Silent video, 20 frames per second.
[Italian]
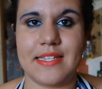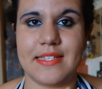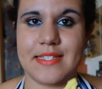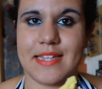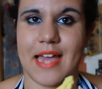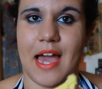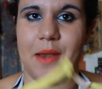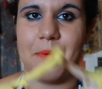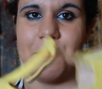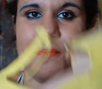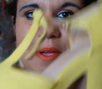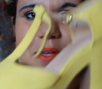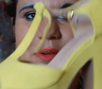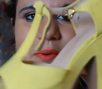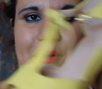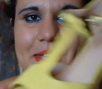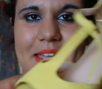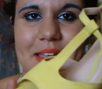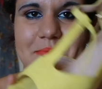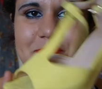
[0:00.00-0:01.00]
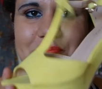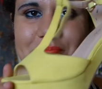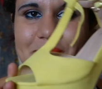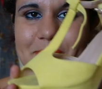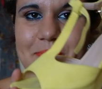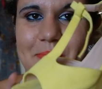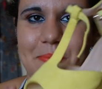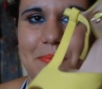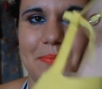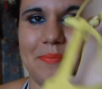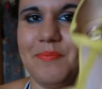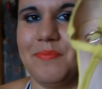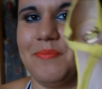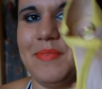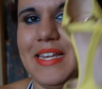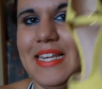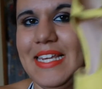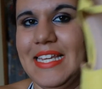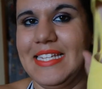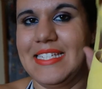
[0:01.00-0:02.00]
scarpe qui
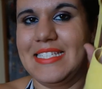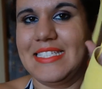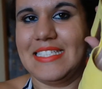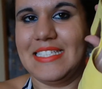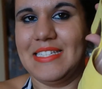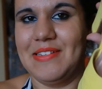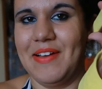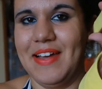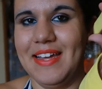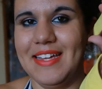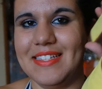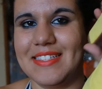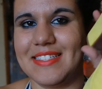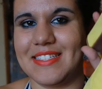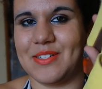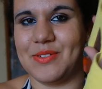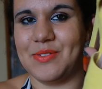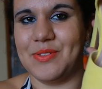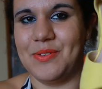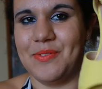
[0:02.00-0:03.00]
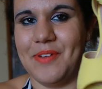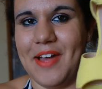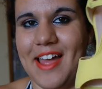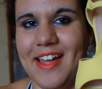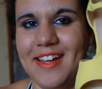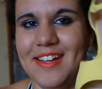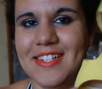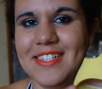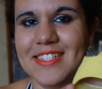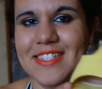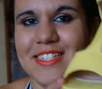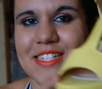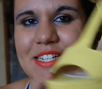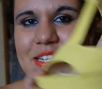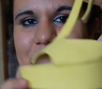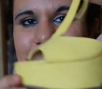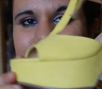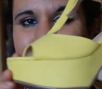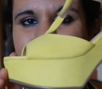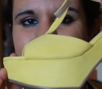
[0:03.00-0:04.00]
bellissime secondo me
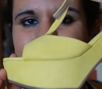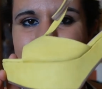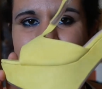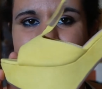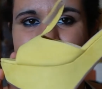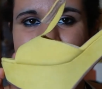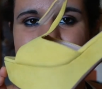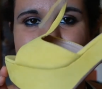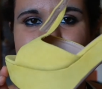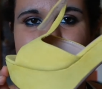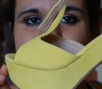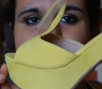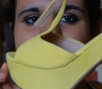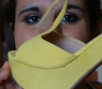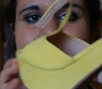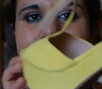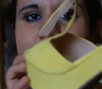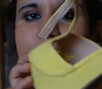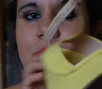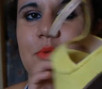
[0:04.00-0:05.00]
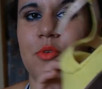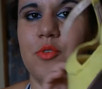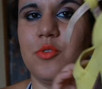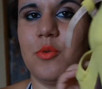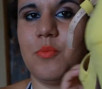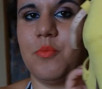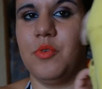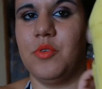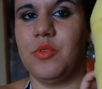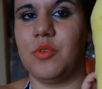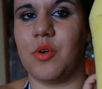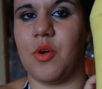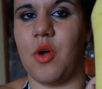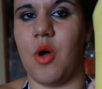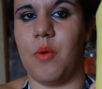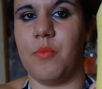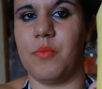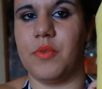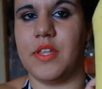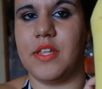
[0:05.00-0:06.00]
molto molto belle molto molto
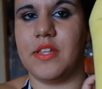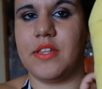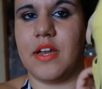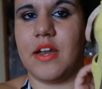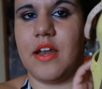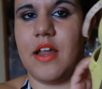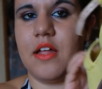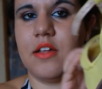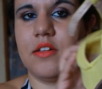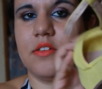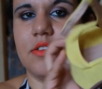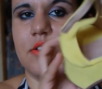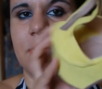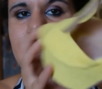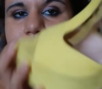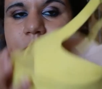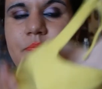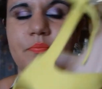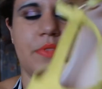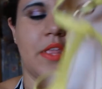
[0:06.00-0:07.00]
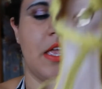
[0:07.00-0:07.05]
comode tra l'altro